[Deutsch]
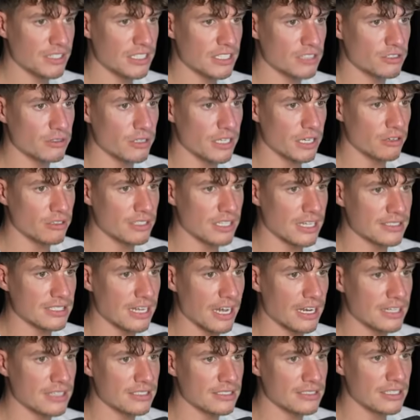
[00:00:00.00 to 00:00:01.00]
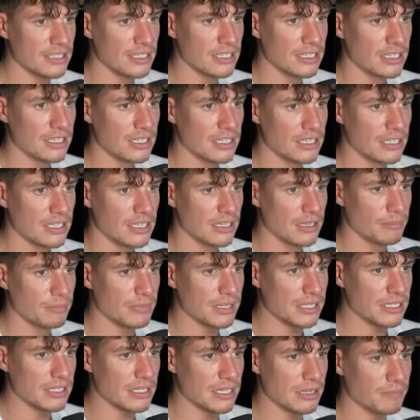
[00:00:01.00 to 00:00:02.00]
finde ich so irre. Und das alles
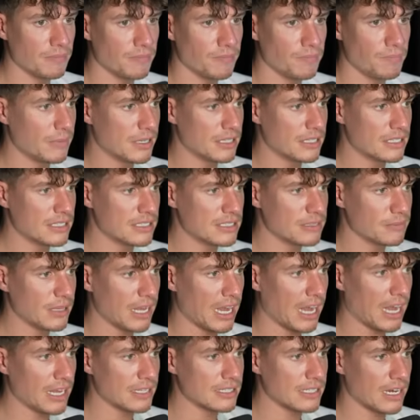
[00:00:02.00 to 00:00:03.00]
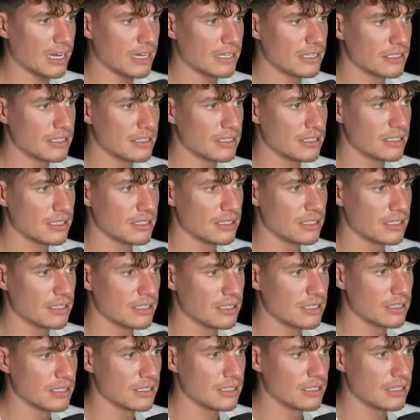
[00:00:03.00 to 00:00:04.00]
mit einem, mit diesem Krater.
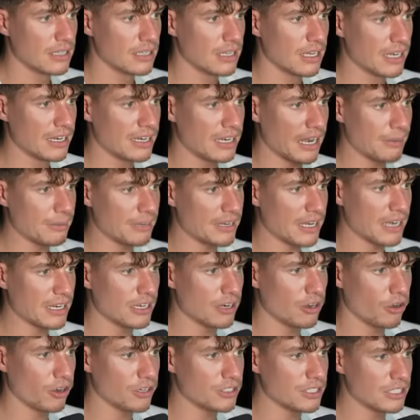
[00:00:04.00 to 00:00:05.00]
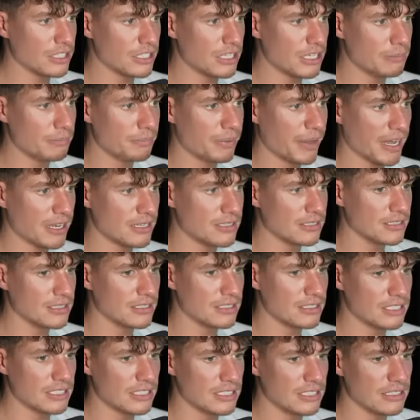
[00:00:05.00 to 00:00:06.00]
Damit hätten Leute einen Impact,
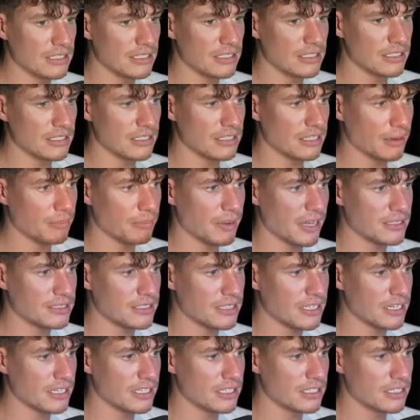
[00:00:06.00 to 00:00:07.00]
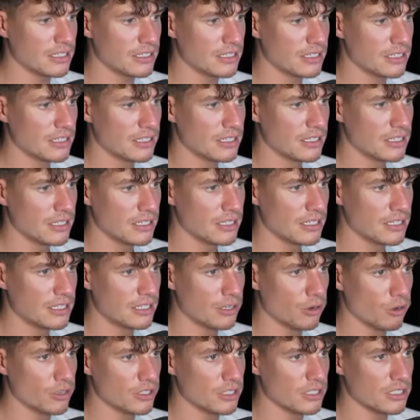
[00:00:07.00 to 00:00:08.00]
die dann basically
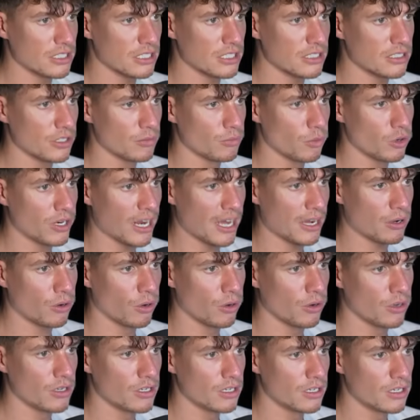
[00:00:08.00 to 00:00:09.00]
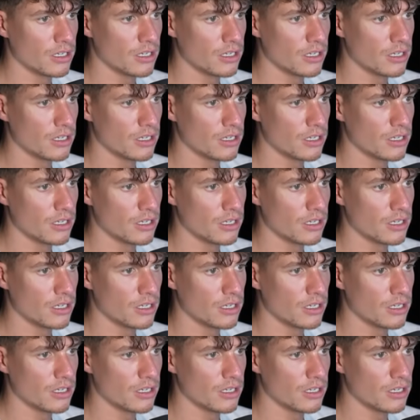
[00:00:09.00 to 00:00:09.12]
hier unten sind, in Monaco.